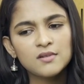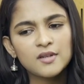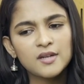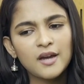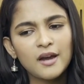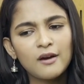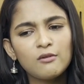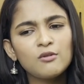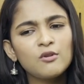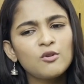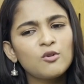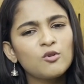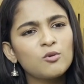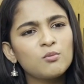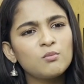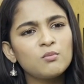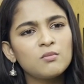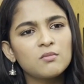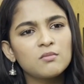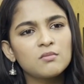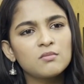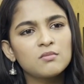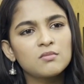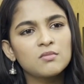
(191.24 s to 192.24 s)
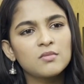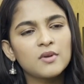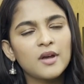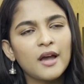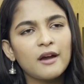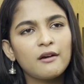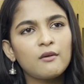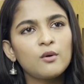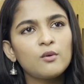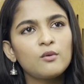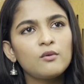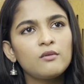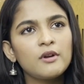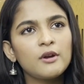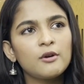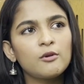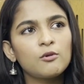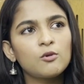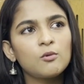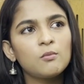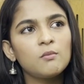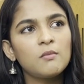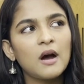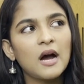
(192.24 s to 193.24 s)
এখন না করবে কিনা এখনো
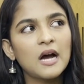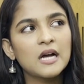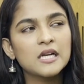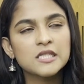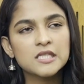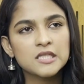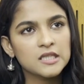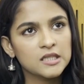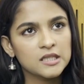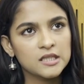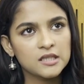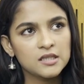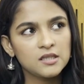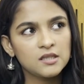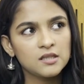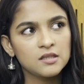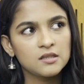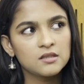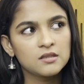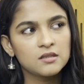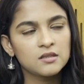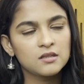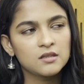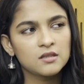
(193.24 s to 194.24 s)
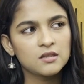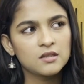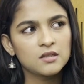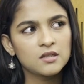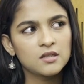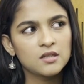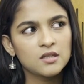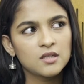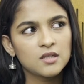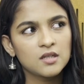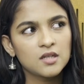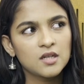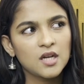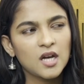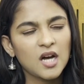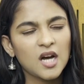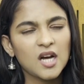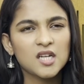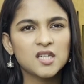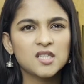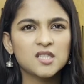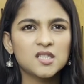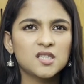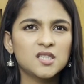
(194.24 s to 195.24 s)
এরকম আসেনি
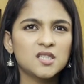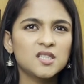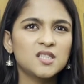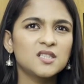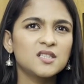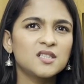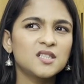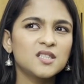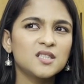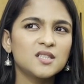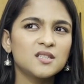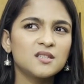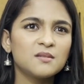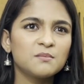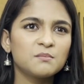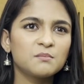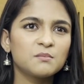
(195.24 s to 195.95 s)
আসছে কিনা